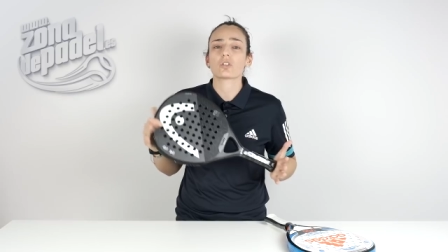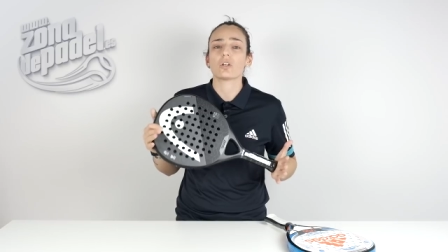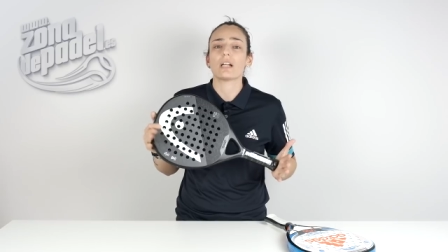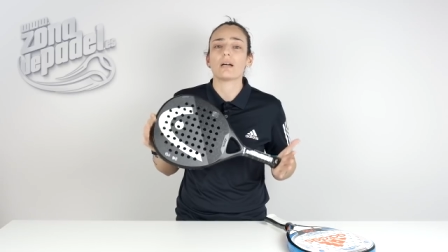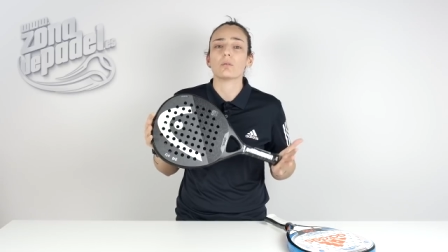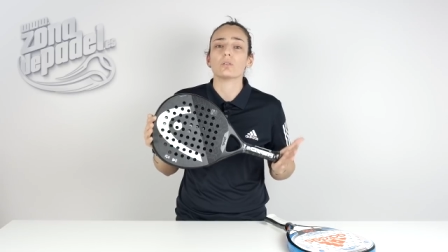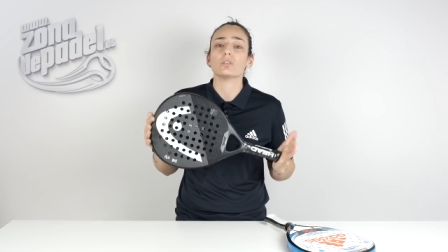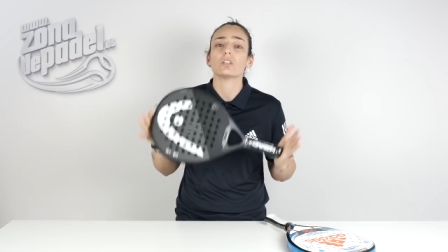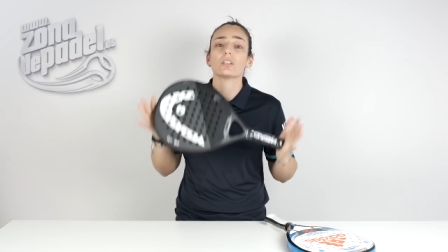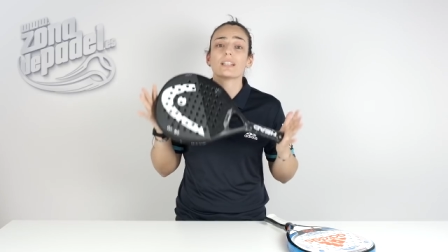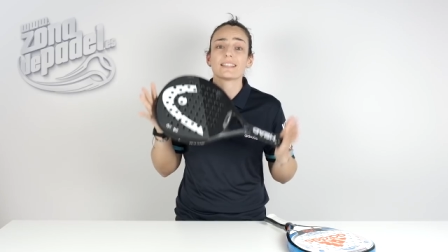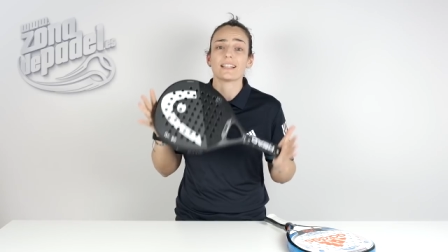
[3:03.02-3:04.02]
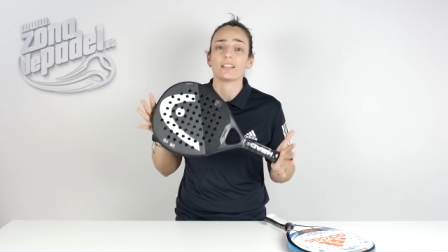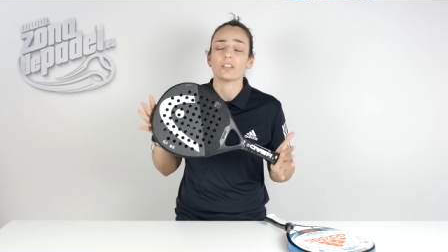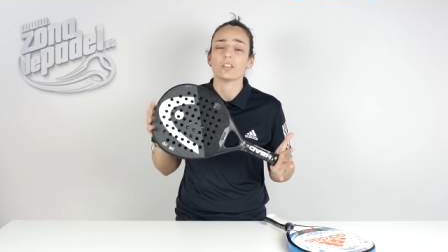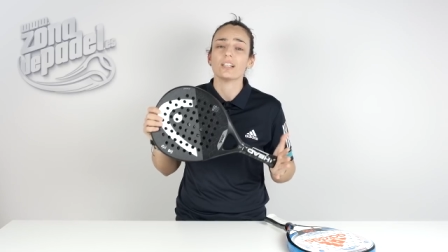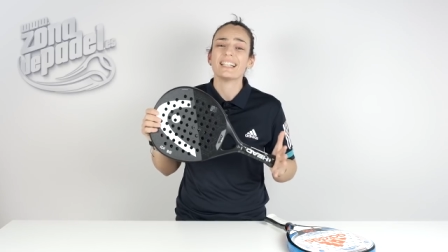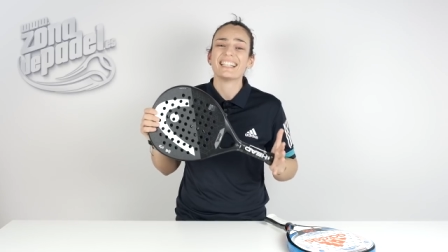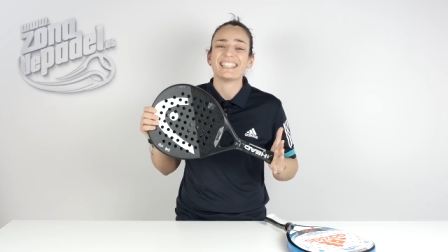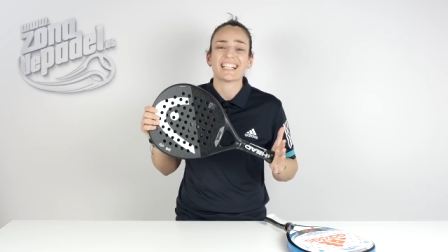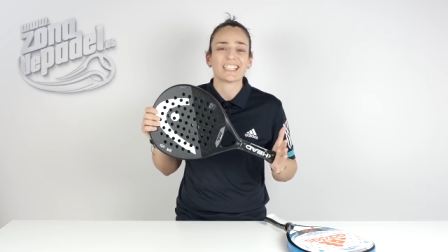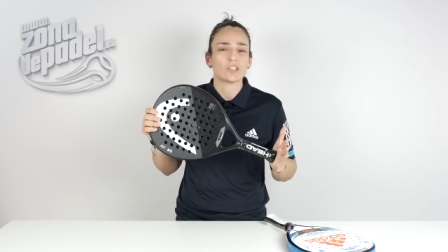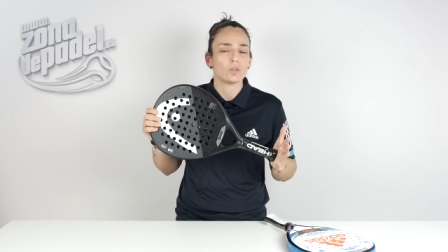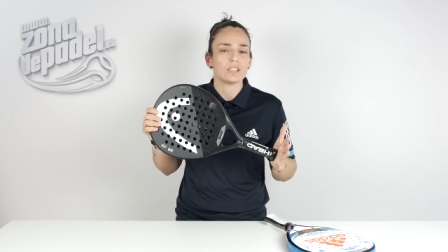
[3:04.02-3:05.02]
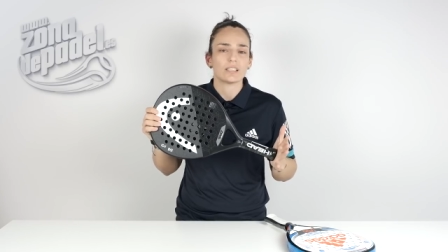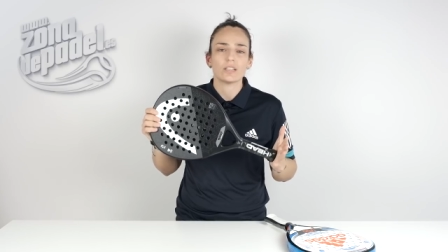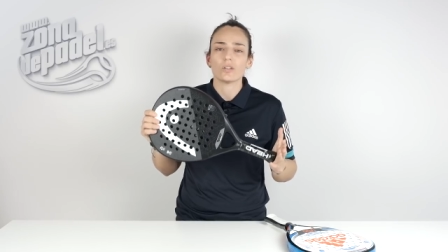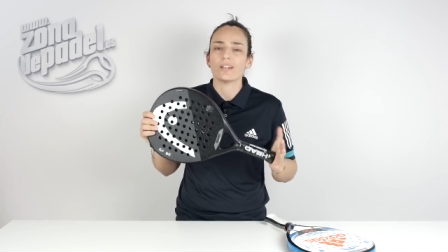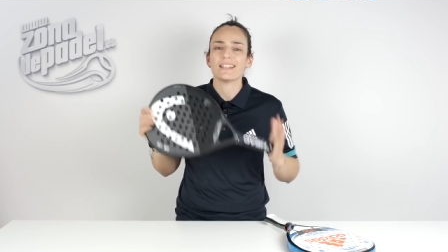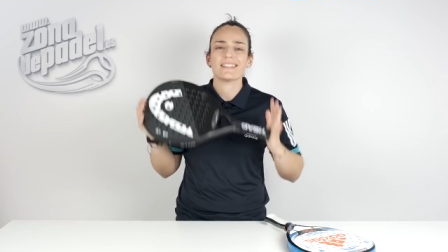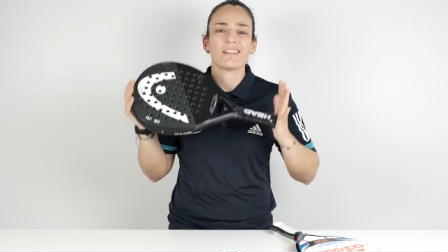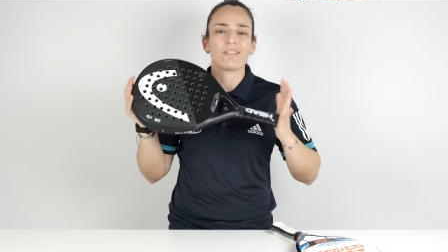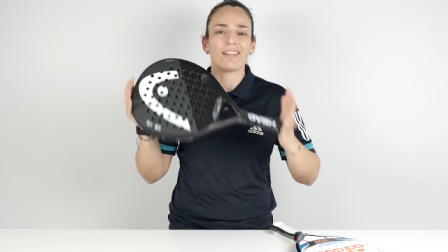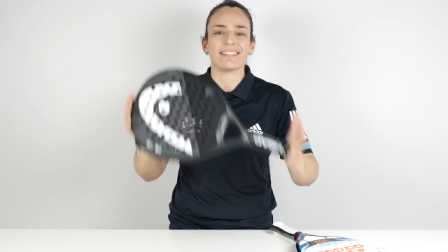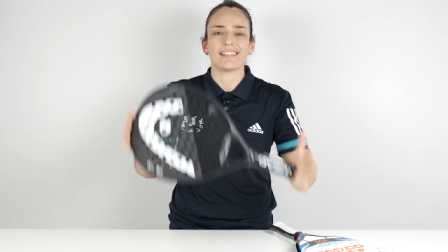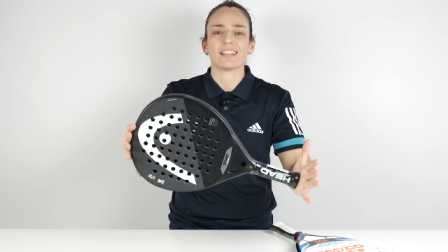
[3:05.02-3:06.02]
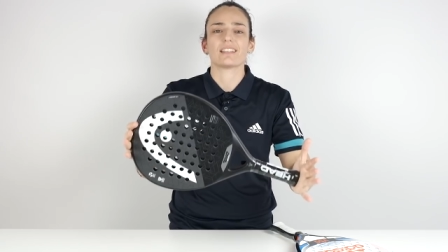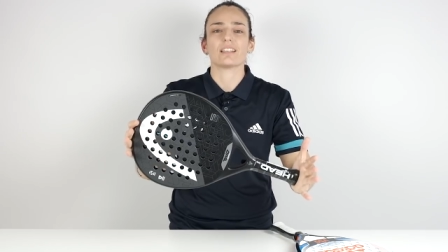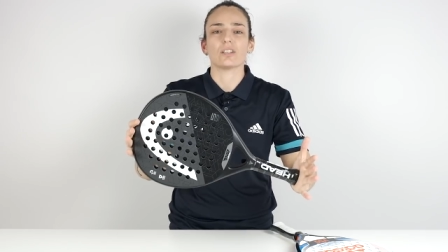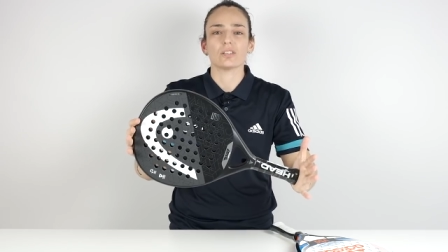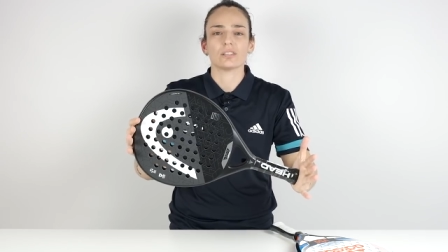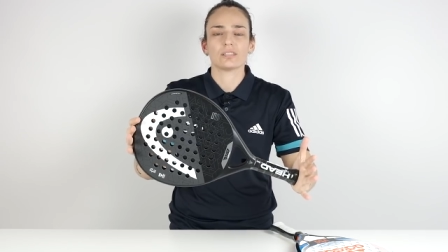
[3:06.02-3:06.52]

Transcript: con la Evolution de Samio, ya que su diseño es fantástico.